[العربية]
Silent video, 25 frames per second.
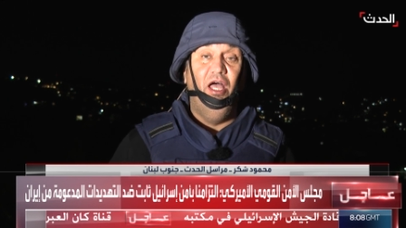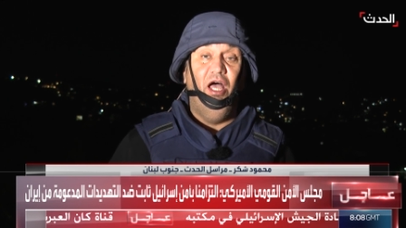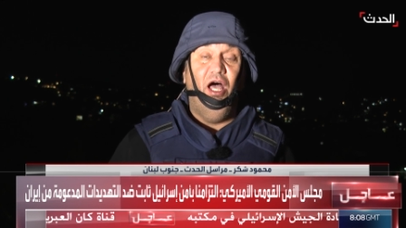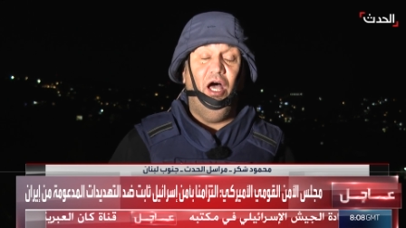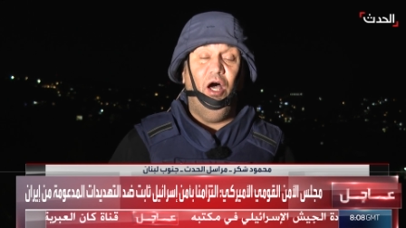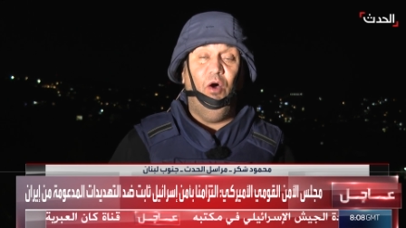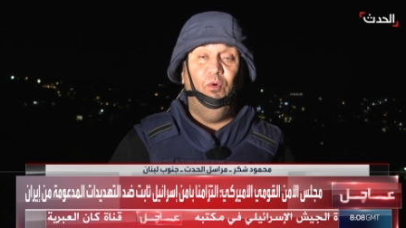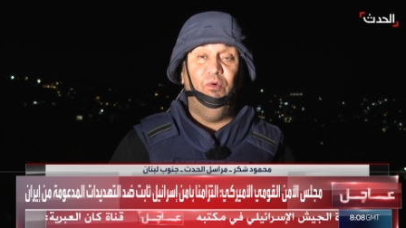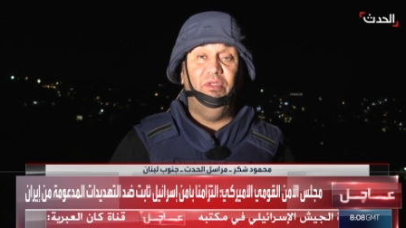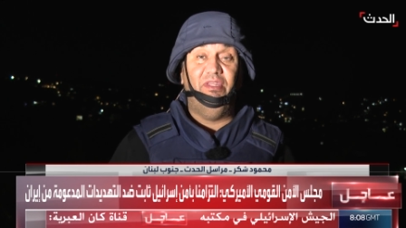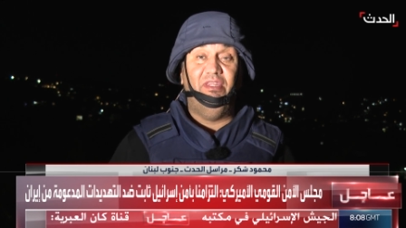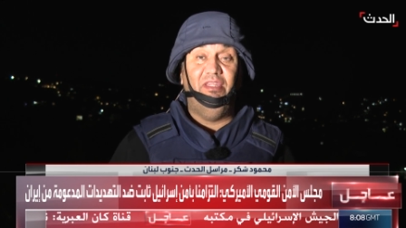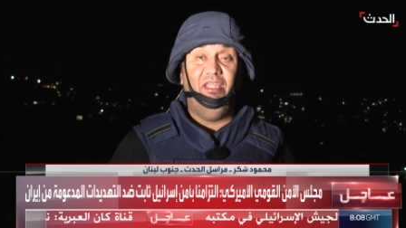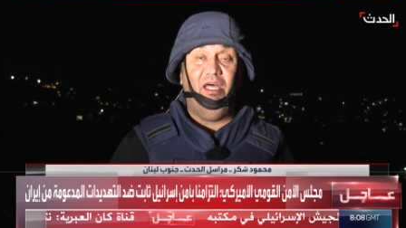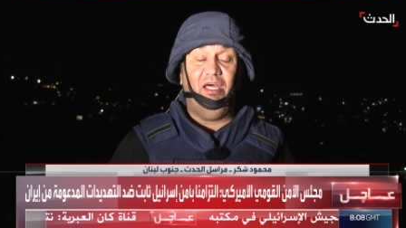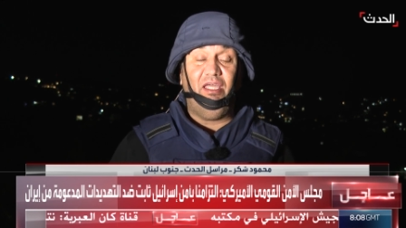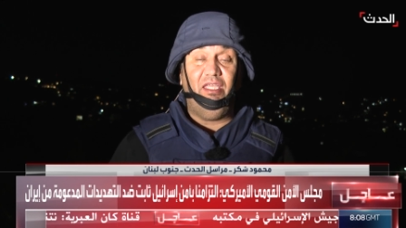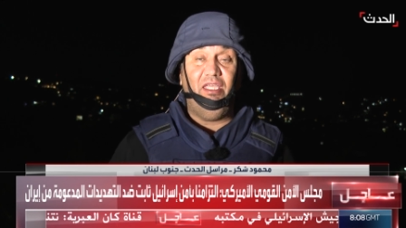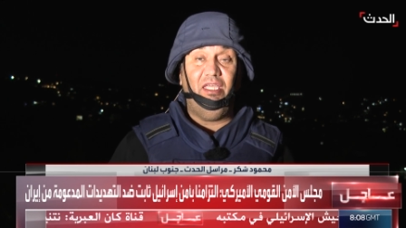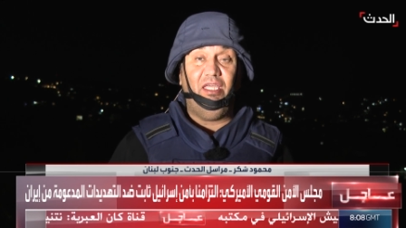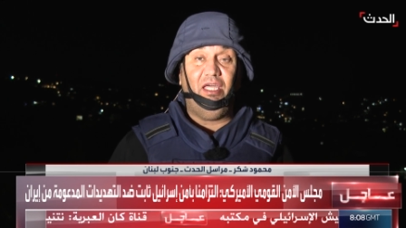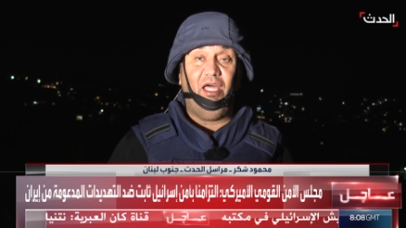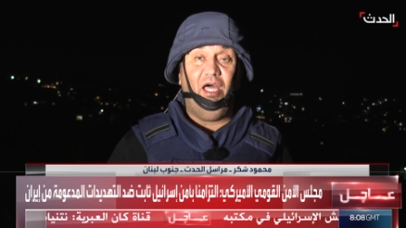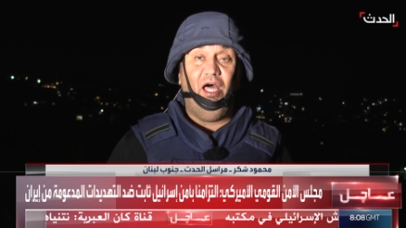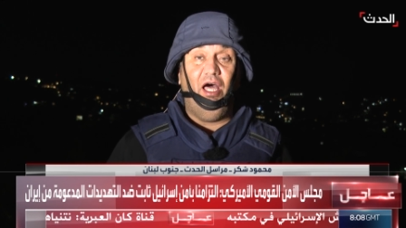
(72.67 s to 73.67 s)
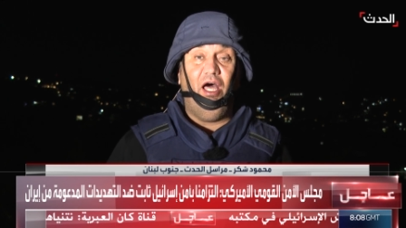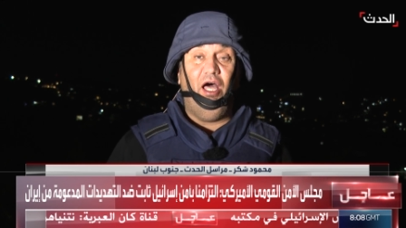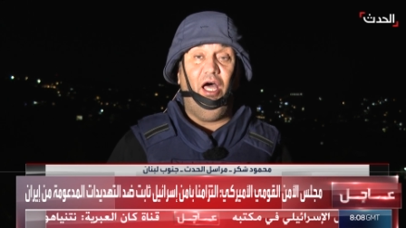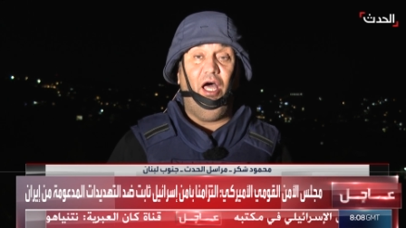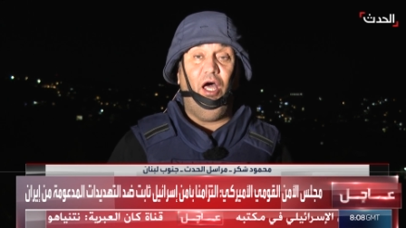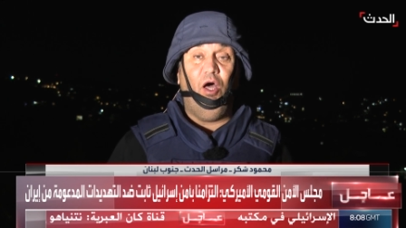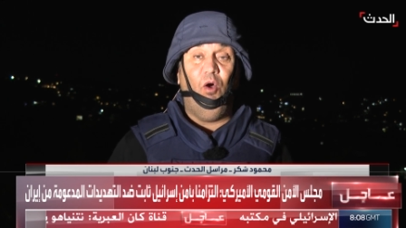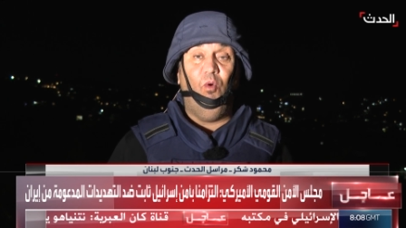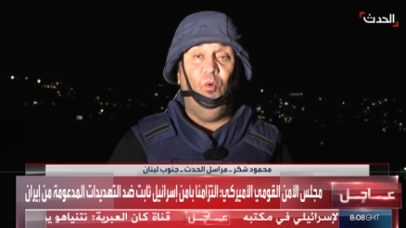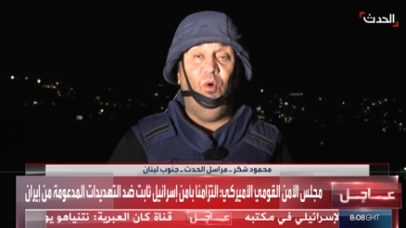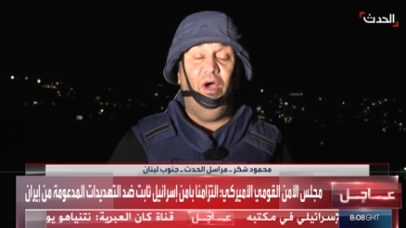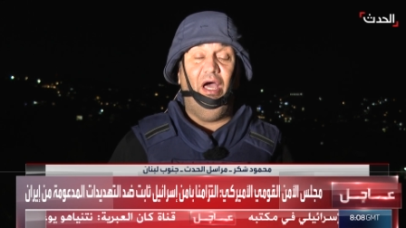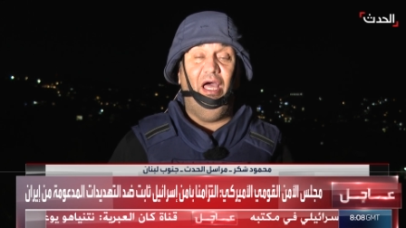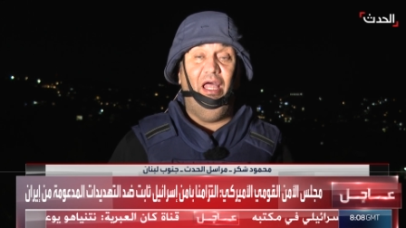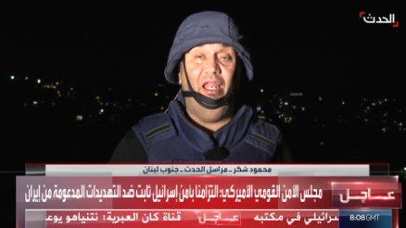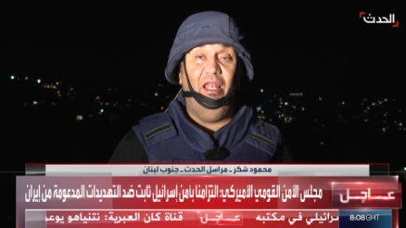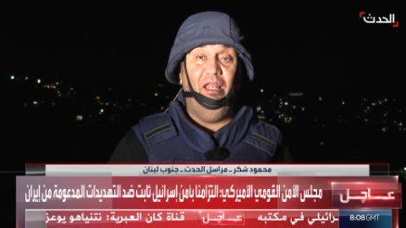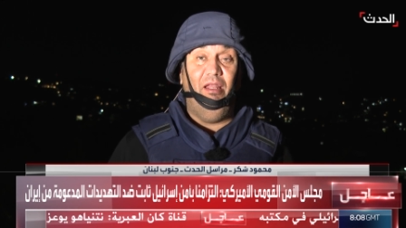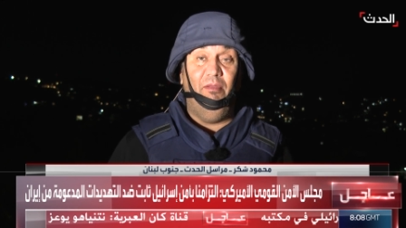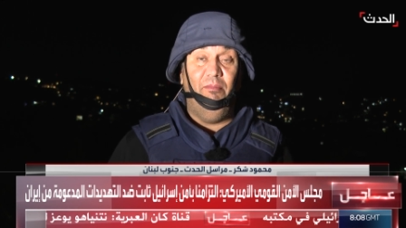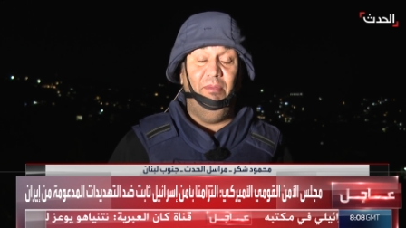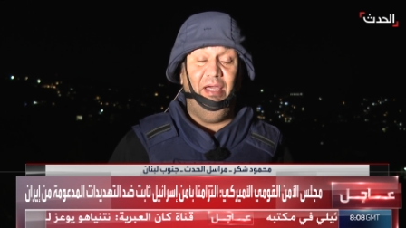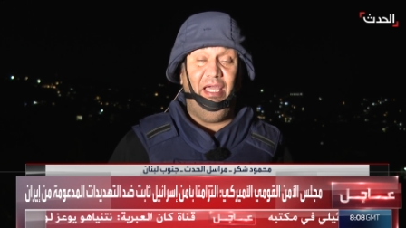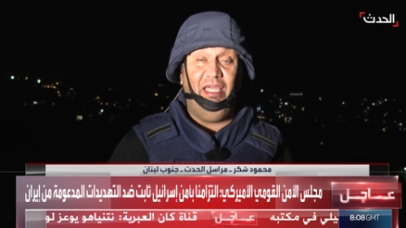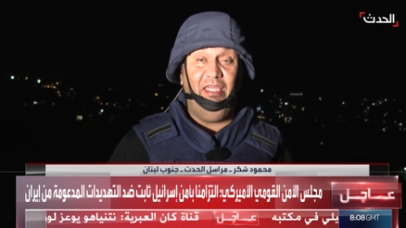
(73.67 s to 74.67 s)
أو الدقيقة أو
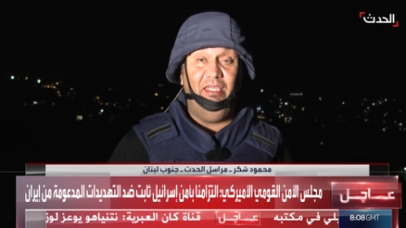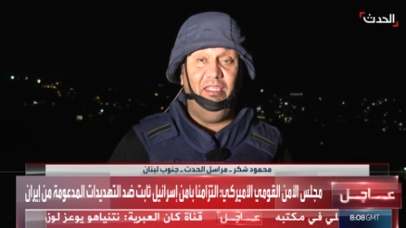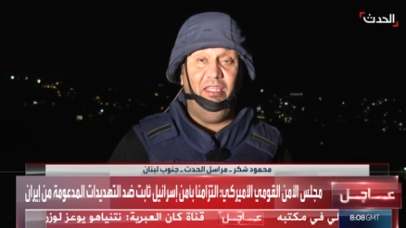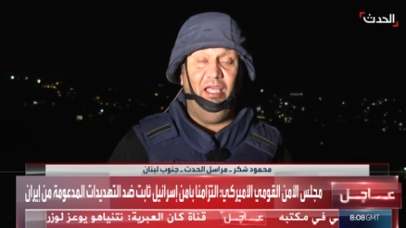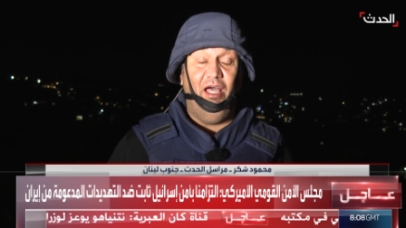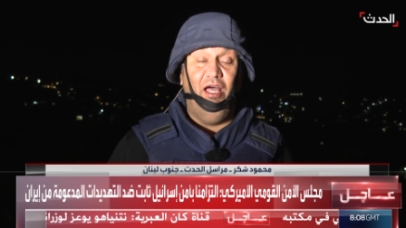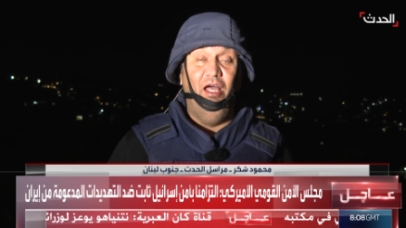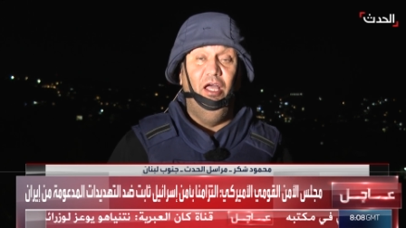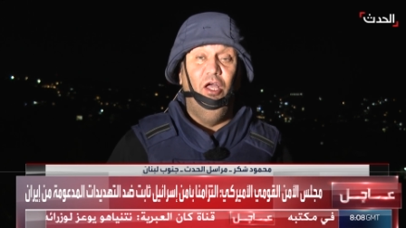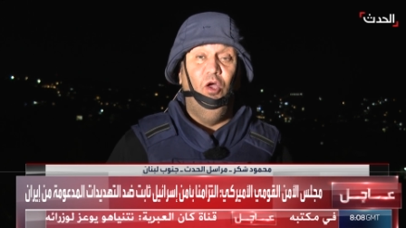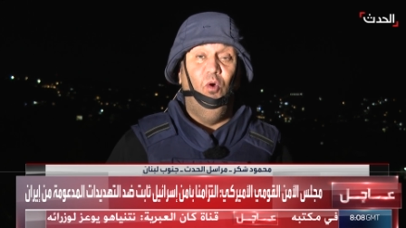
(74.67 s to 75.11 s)
البعيدة